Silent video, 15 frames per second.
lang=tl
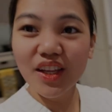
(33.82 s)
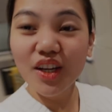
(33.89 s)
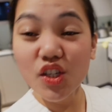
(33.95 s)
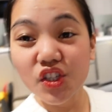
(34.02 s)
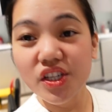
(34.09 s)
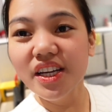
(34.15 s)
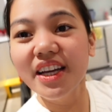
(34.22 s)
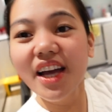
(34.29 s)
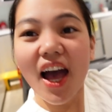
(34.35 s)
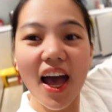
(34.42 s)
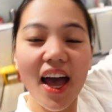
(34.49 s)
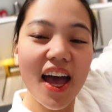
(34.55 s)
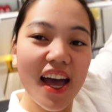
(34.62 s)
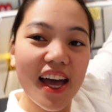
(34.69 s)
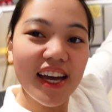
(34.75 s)
energy
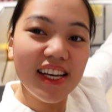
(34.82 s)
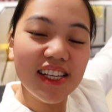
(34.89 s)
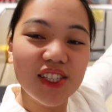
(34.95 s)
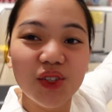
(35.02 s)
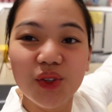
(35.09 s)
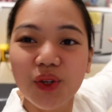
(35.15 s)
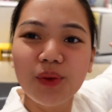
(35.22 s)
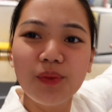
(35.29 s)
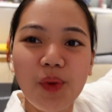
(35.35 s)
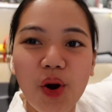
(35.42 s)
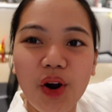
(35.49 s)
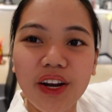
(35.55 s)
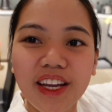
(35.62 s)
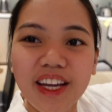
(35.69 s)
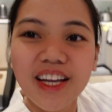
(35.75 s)
guys! Good
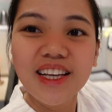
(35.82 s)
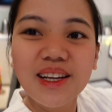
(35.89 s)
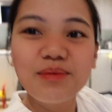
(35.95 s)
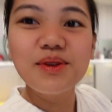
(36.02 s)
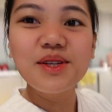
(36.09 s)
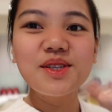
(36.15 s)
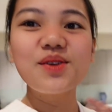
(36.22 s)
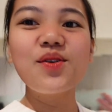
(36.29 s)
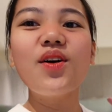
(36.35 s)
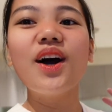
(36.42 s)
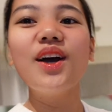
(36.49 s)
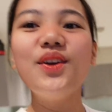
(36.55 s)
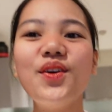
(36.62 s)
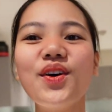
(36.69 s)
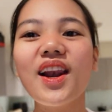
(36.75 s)
morning! Namiss ko
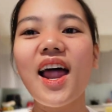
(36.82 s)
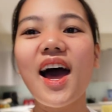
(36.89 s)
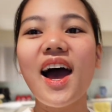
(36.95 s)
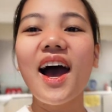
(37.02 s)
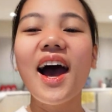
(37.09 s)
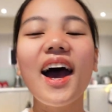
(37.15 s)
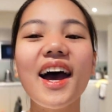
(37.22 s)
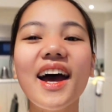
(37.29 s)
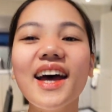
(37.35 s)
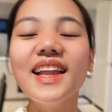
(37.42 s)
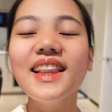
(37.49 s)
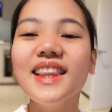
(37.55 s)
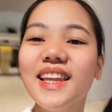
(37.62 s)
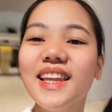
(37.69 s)
kayong lahat!